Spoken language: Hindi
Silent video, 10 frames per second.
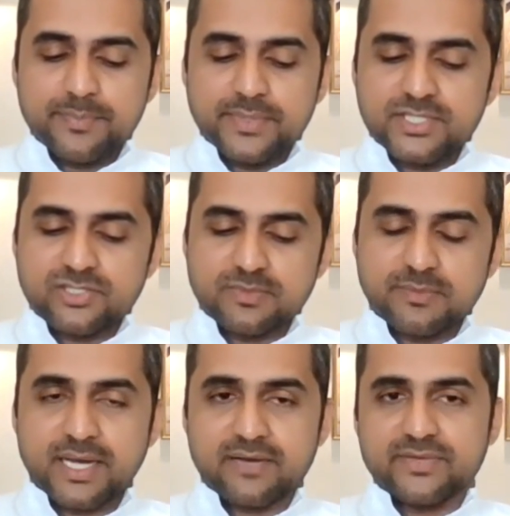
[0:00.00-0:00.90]
अपनी शुभ
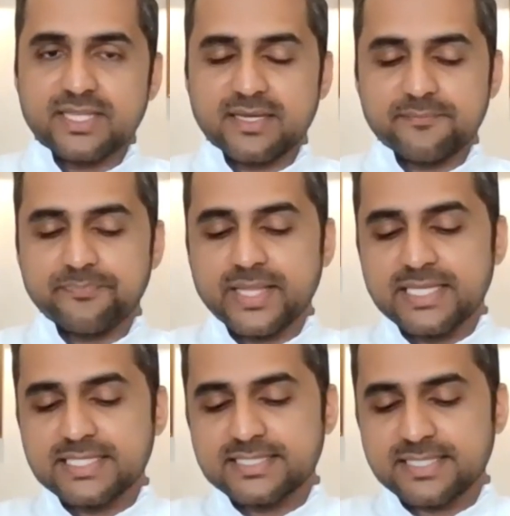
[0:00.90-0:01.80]
भावना
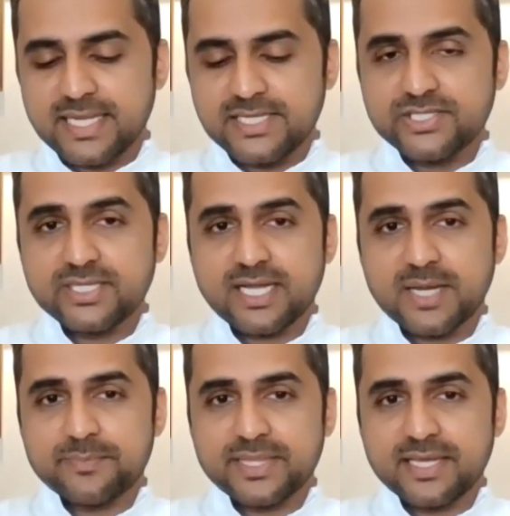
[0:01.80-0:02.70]
श्रेष्ठ
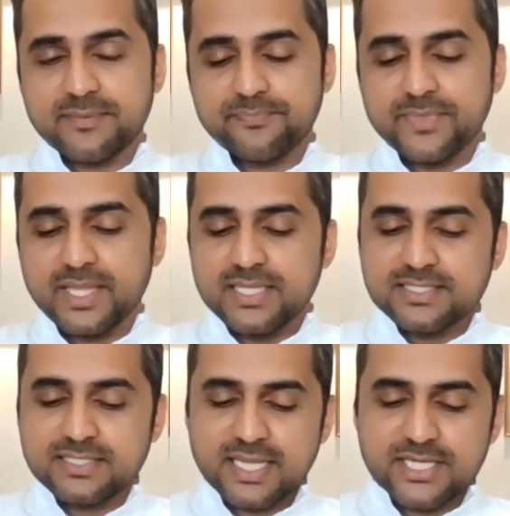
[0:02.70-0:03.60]
कामना
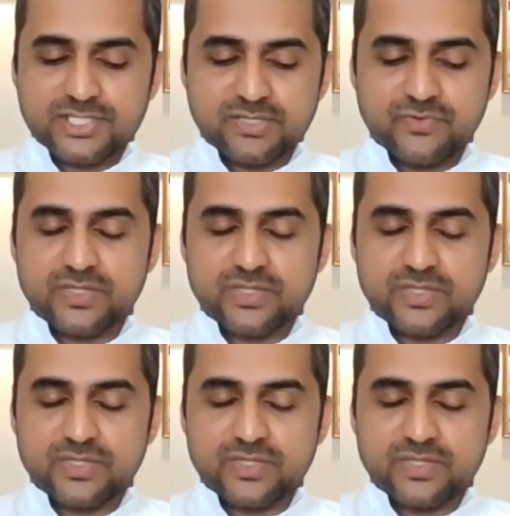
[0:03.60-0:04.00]
श्रेष्ठ